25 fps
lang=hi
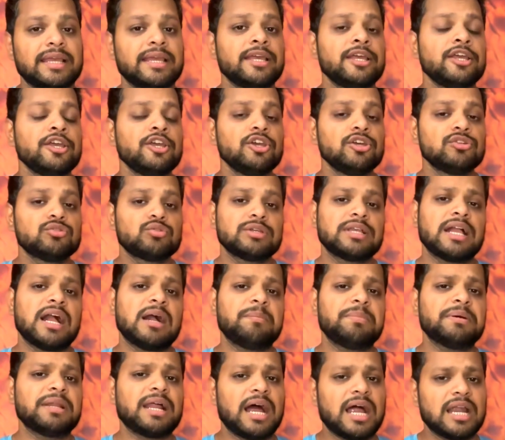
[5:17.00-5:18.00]
हैं तो यहाँ
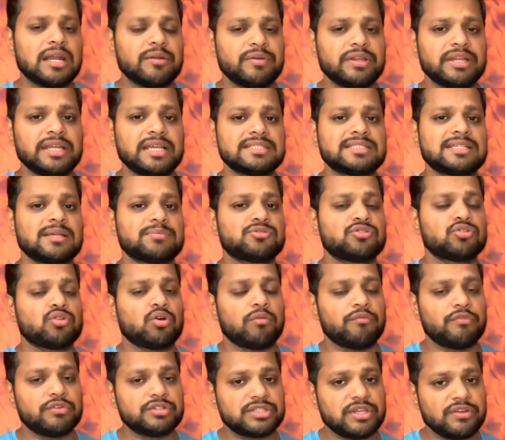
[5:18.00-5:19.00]
पर हार्डवेयर के हिसाब से तो
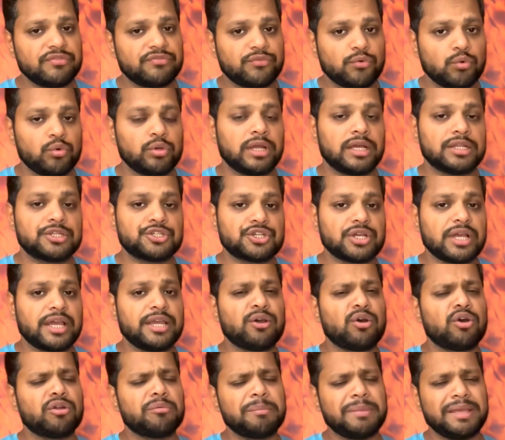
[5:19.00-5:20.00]
ऑब्वियसली फोन अच्छा
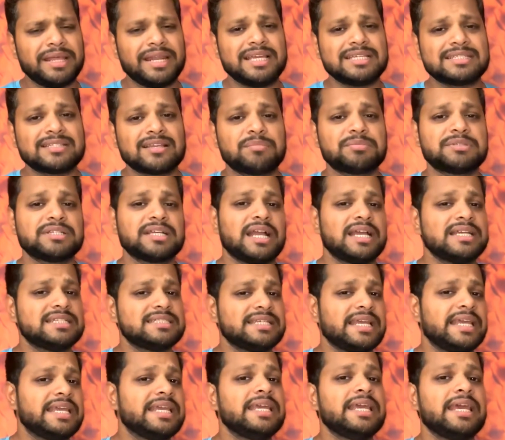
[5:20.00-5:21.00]
है और मेरे हिसाब से गाइज
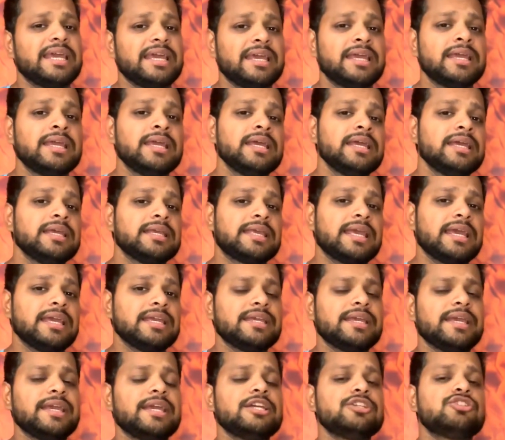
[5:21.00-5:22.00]
यही है कि
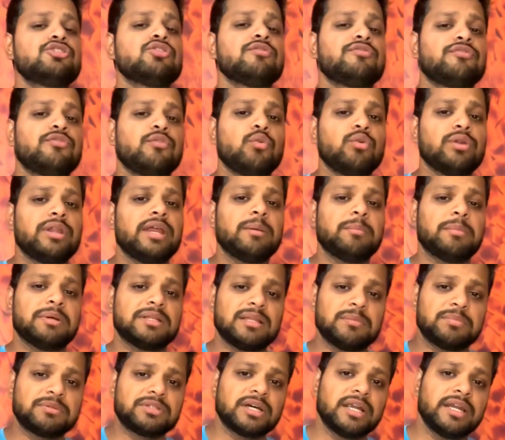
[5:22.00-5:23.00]
ये जो फोन है
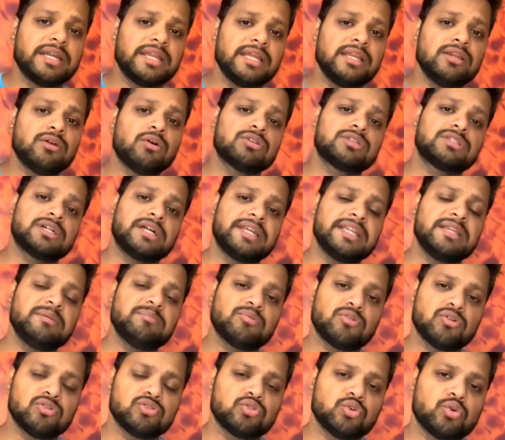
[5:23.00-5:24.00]
मतलब 13 और 13
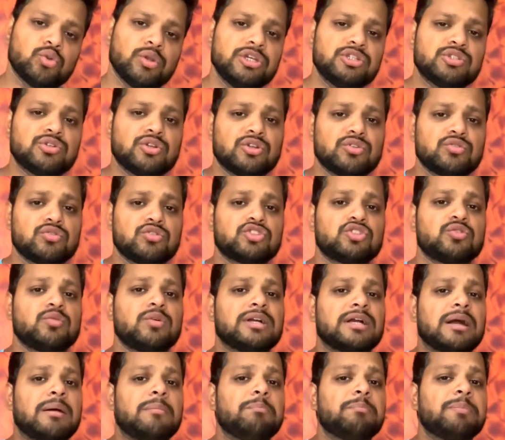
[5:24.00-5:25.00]
प्रो दोनों ही जो ना दोस्तों वो
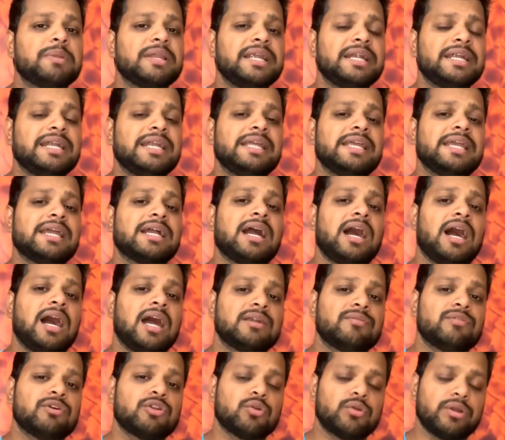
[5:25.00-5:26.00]
कंप्लीटली एक
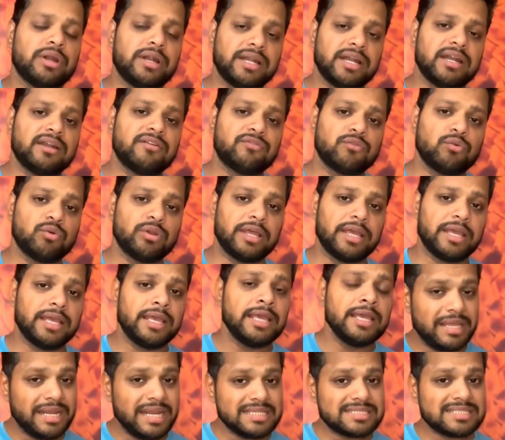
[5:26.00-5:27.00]
हार्डवेयर ओरिएंटेड फोन है
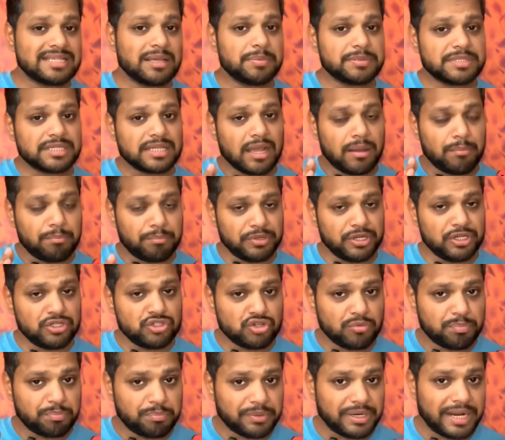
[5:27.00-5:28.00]
मेरे हिसाब से कंपनी
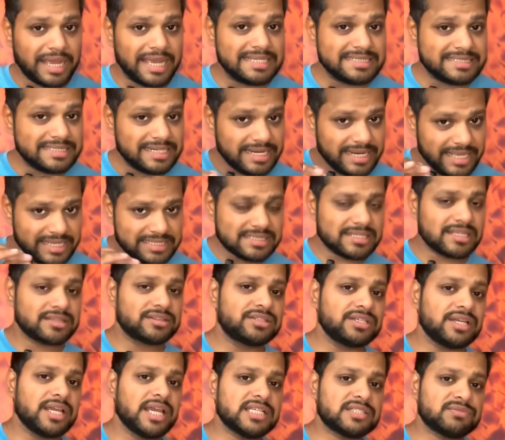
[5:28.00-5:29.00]
जो प्राइस ले
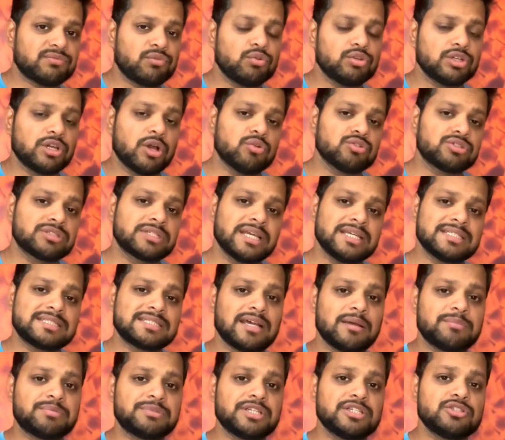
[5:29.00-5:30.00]
सकती है इस फोन का उसके
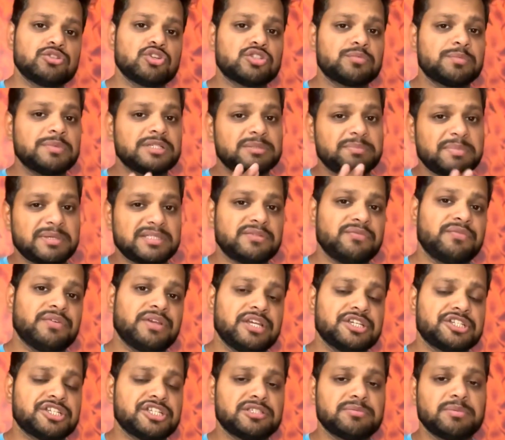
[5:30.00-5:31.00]
हिसाब से जो इसमें
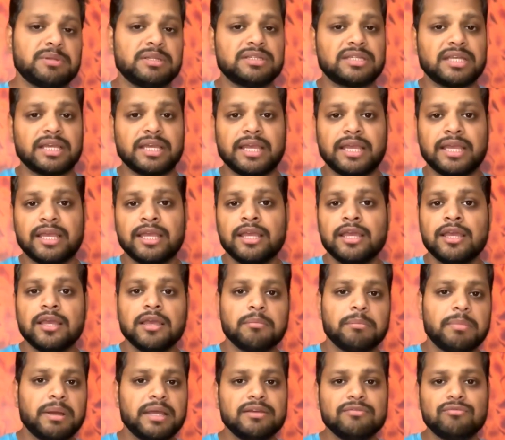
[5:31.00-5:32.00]
स्पेसिफिकेशन मिलते हैं
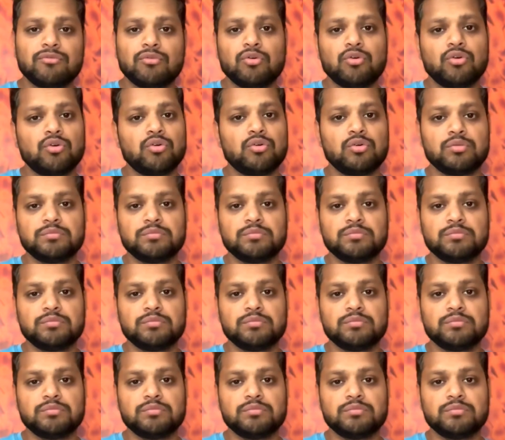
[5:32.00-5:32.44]
भाई वो